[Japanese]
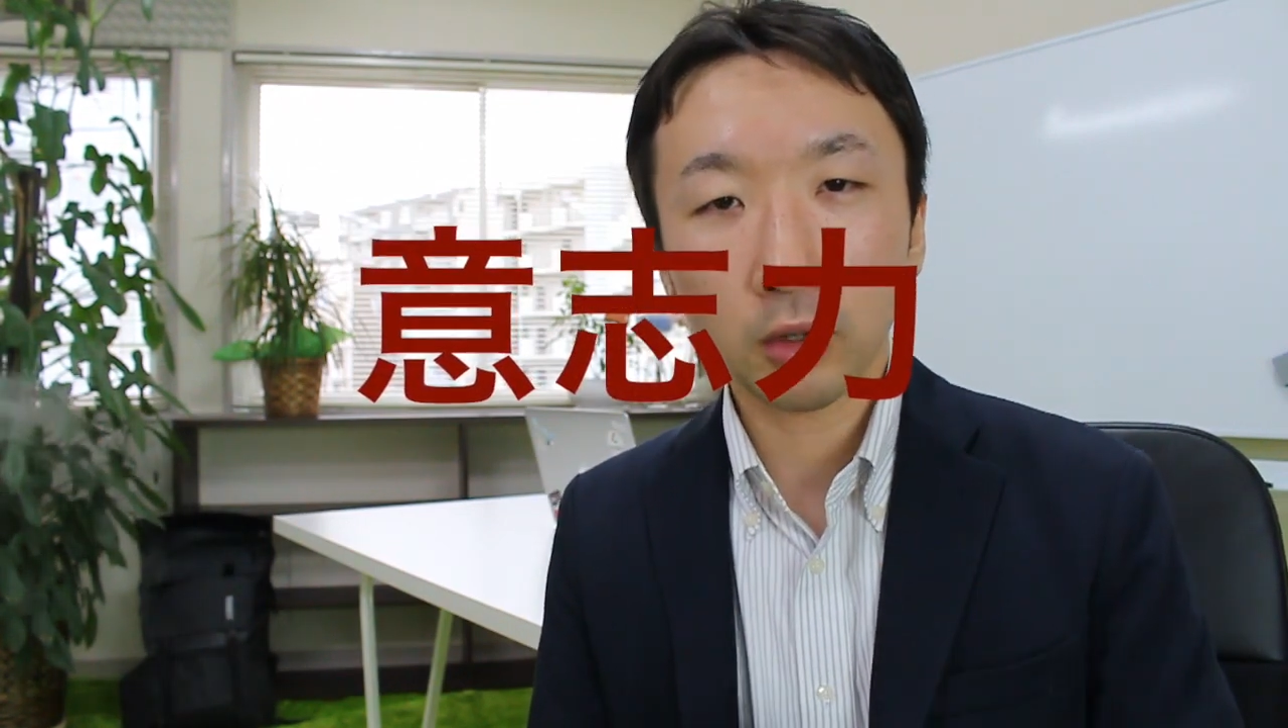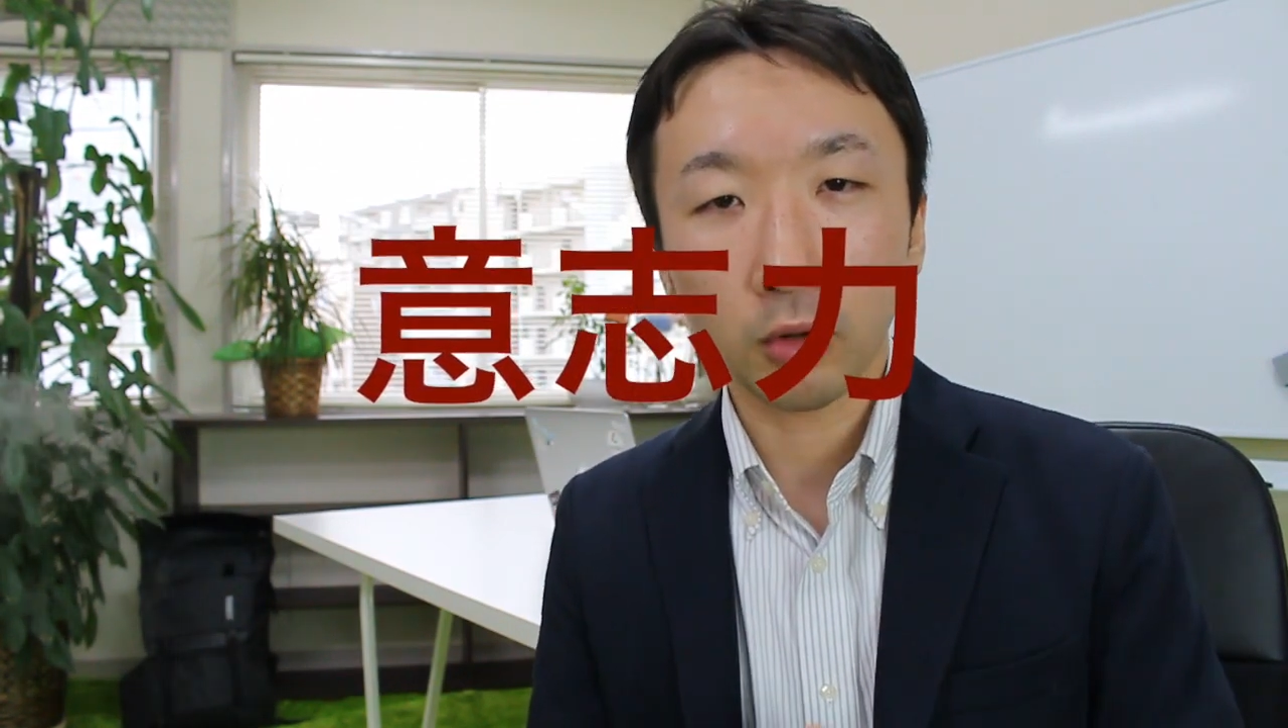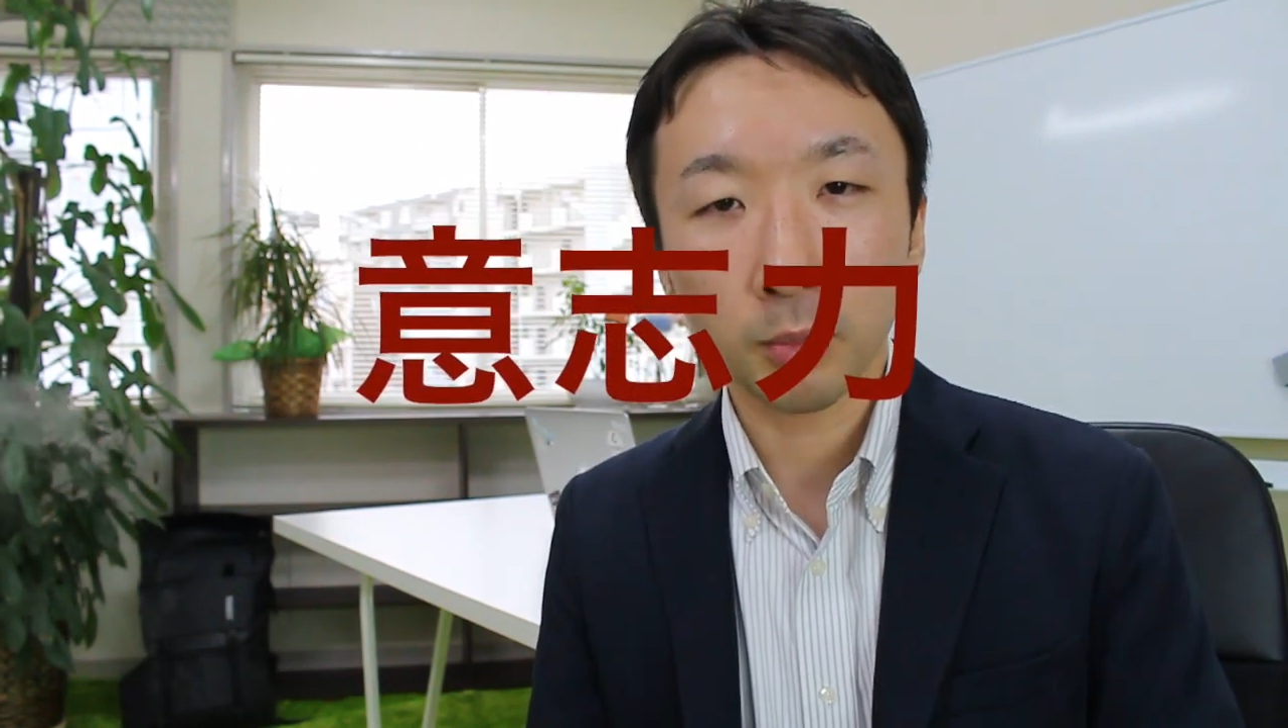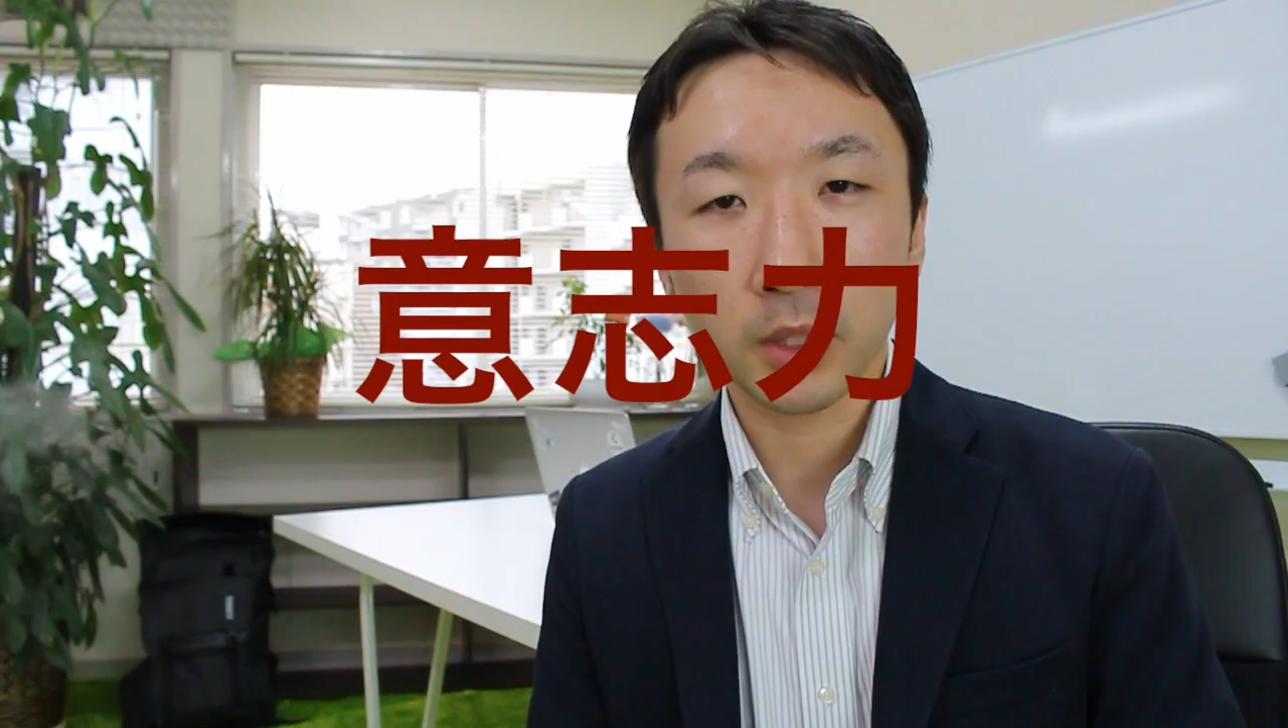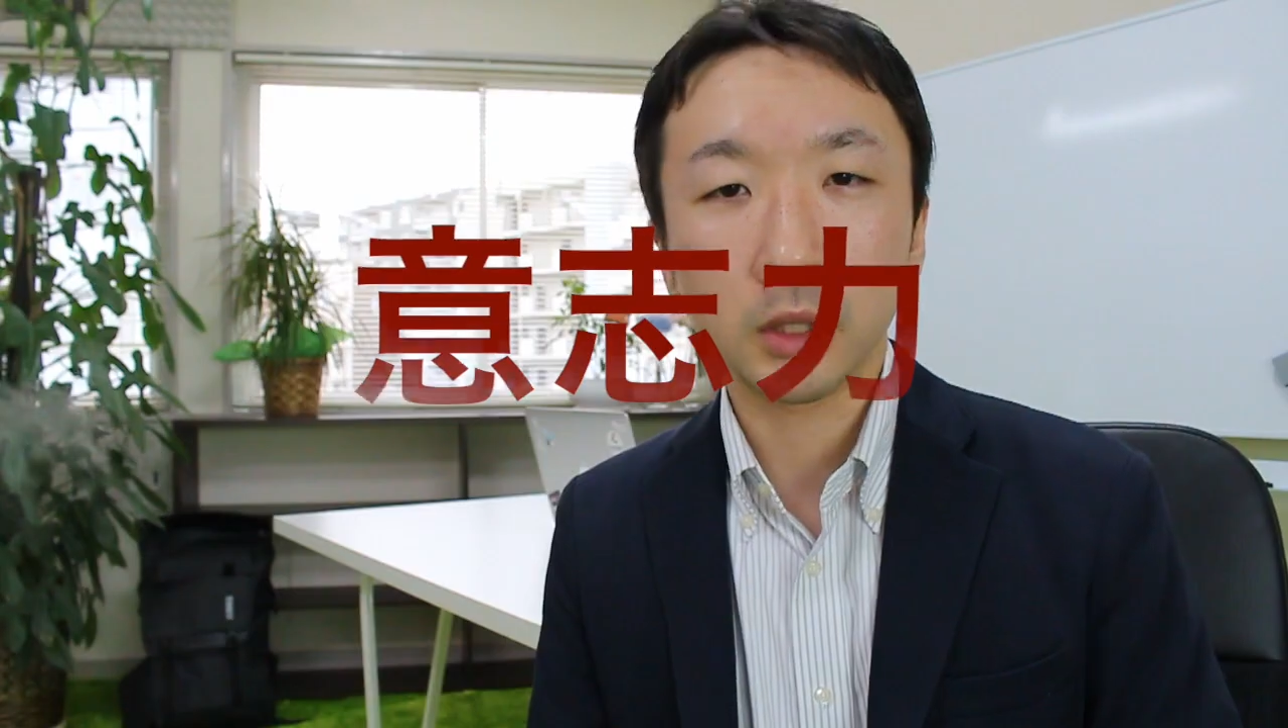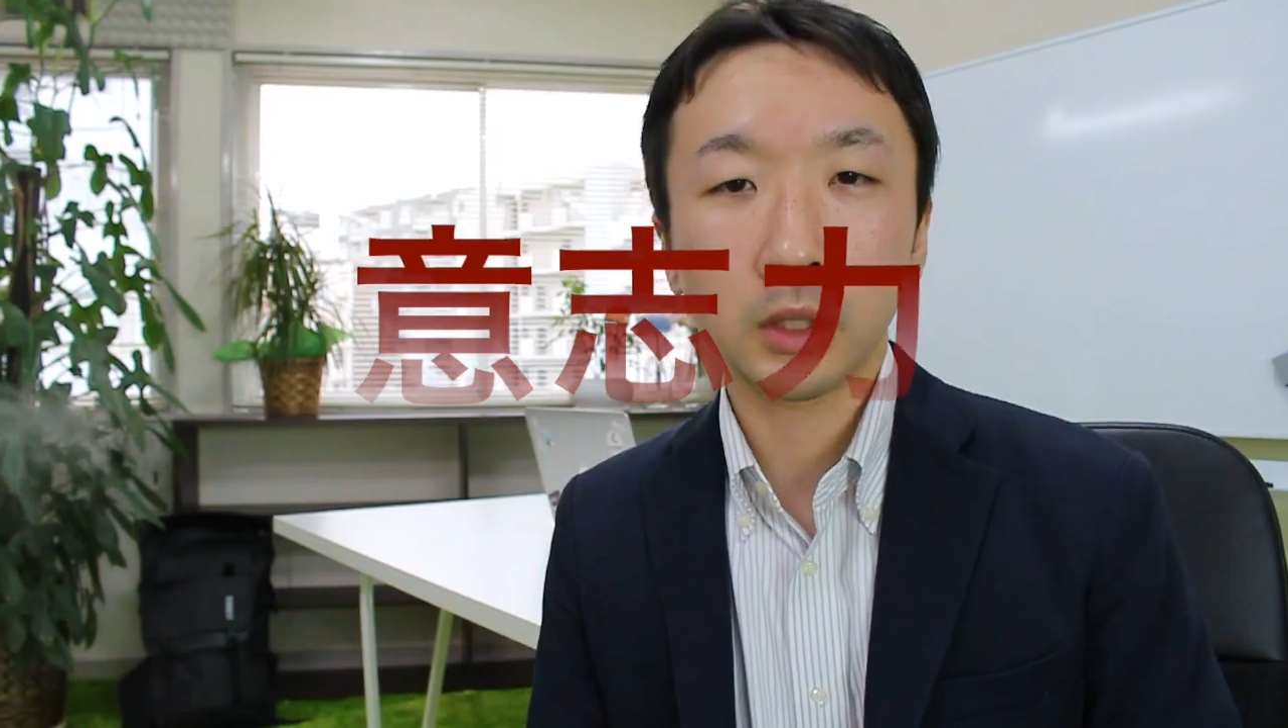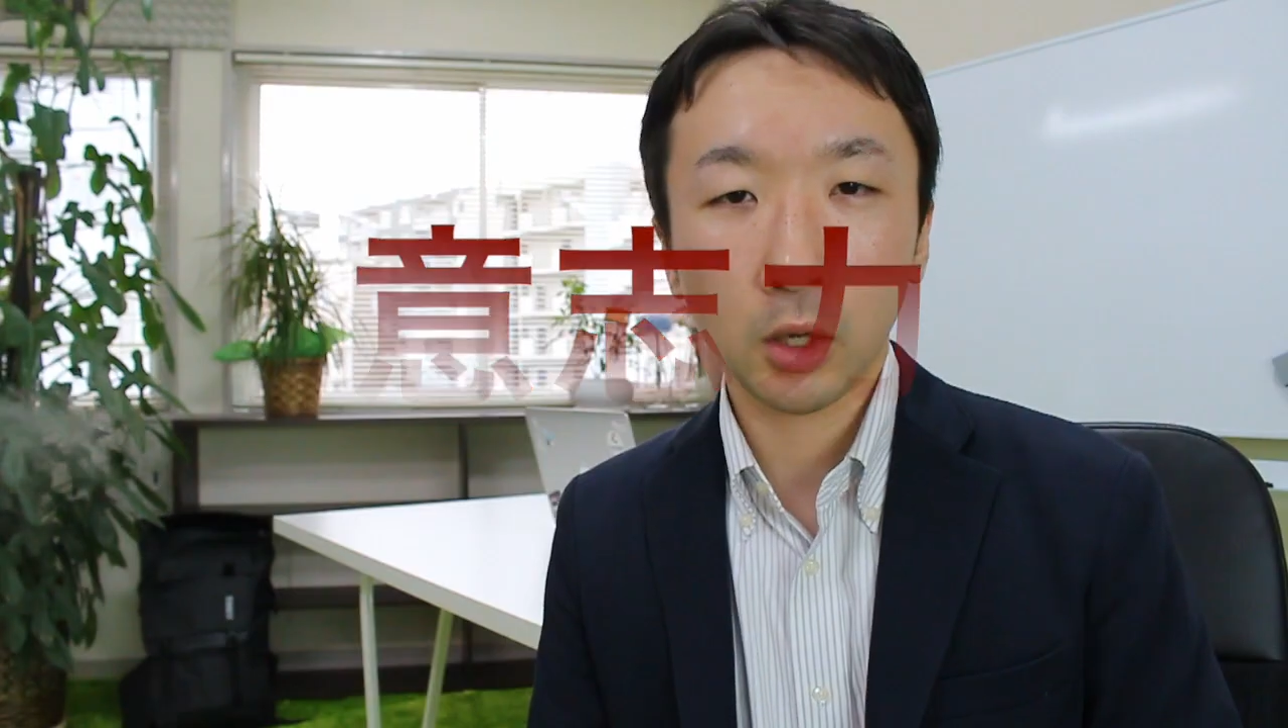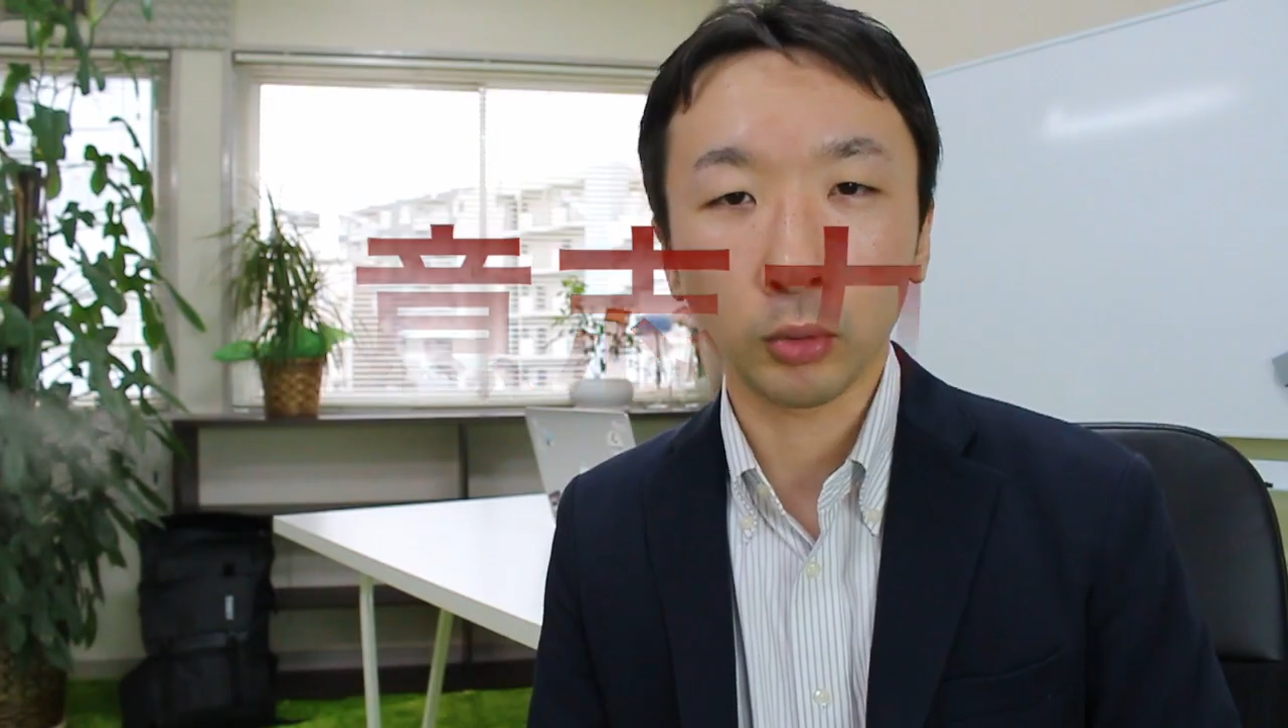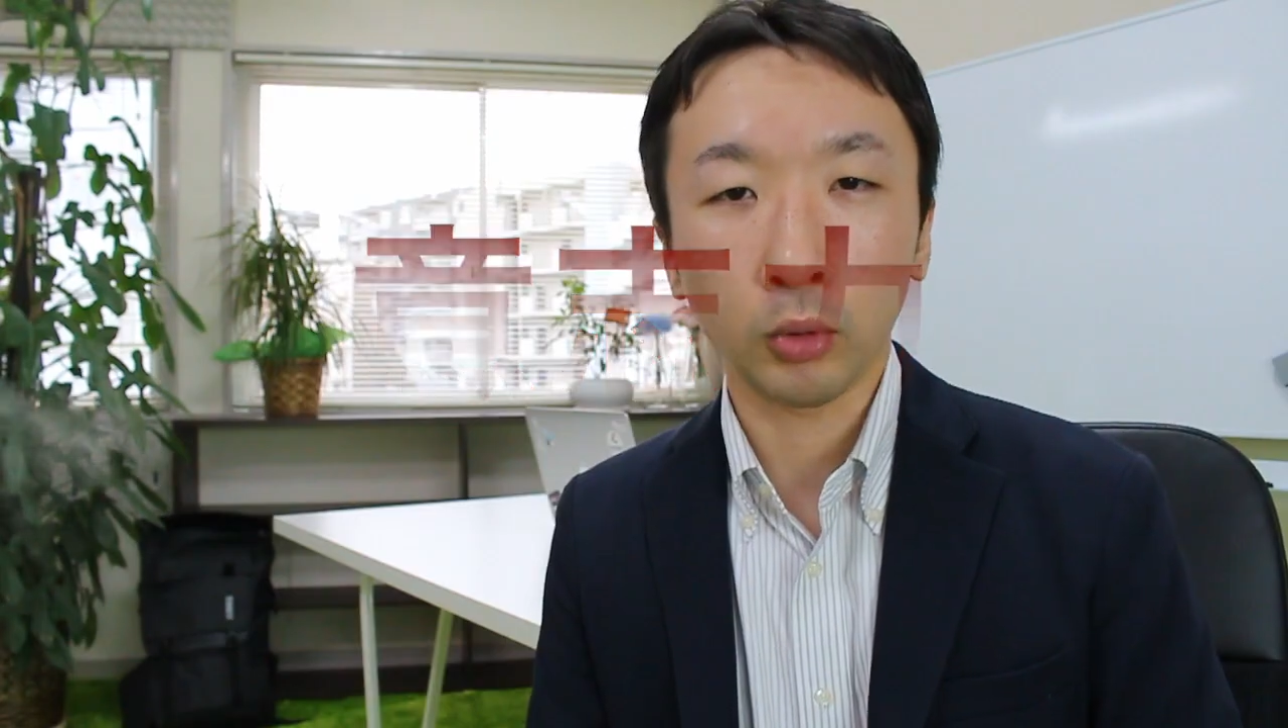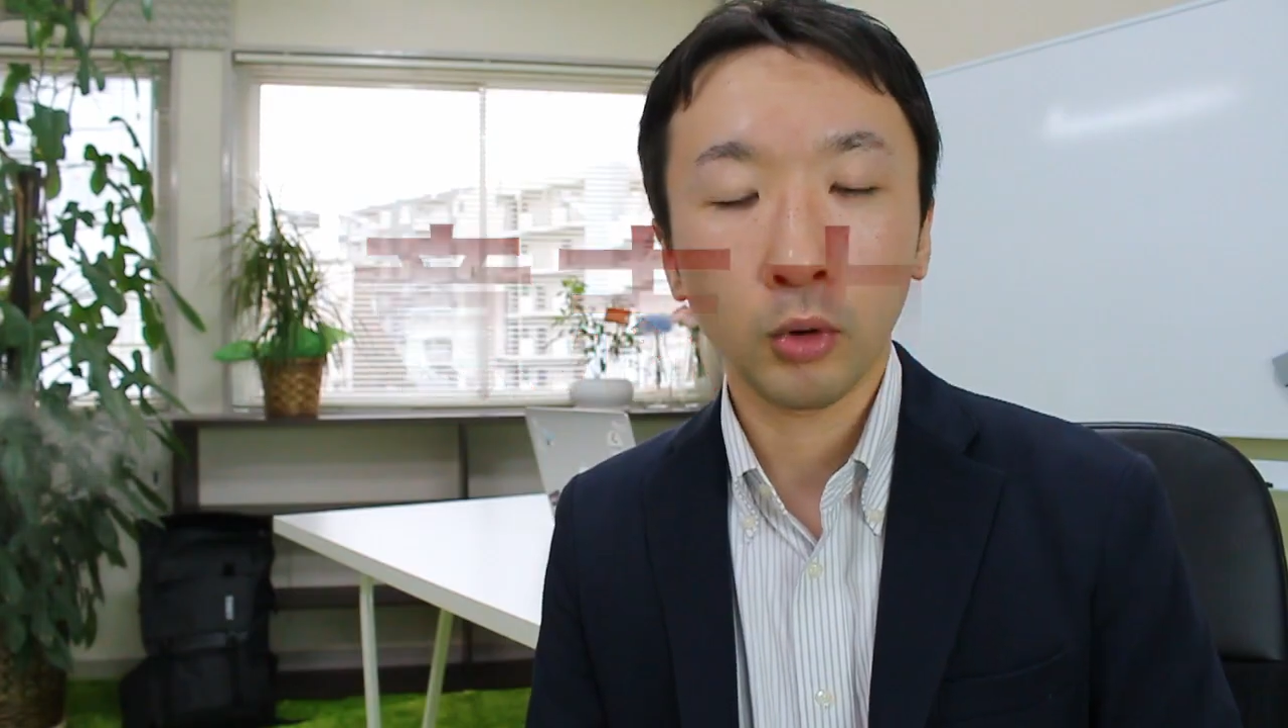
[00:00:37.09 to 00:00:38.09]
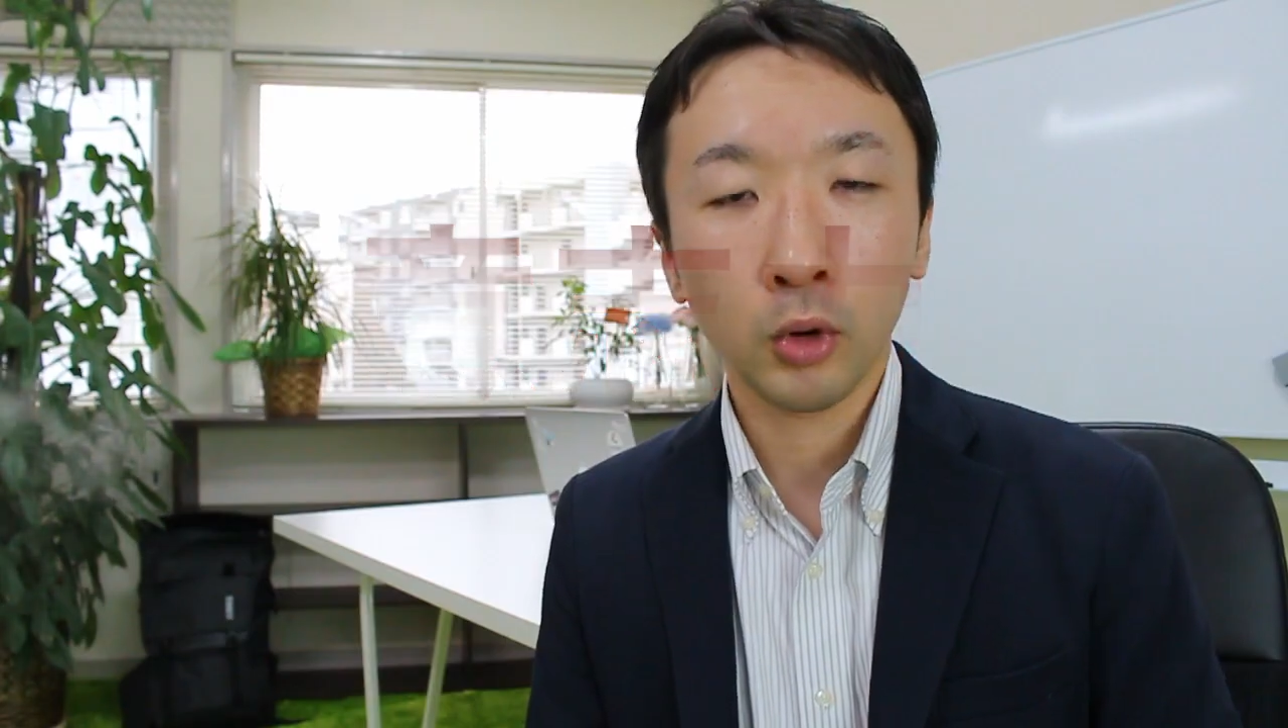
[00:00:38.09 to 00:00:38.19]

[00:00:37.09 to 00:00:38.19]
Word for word: と身につけよう